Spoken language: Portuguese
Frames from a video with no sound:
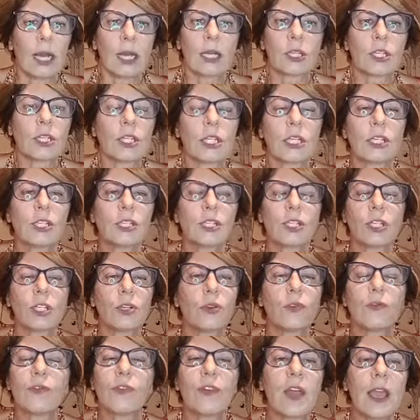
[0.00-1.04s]
a gente
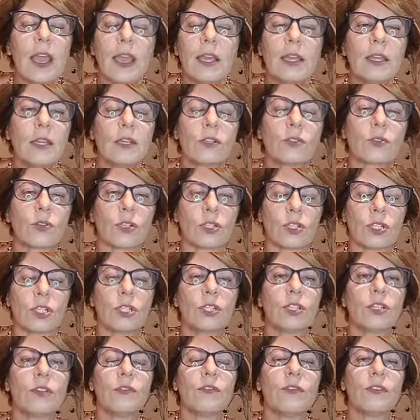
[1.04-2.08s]
não vê isso, a
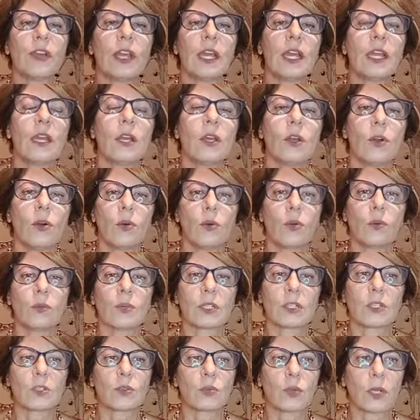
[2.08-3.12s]
gente vê
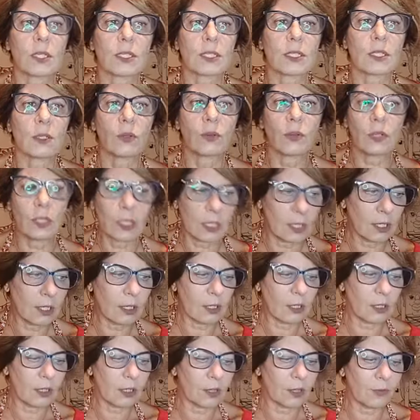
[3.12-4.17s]
uma situação que,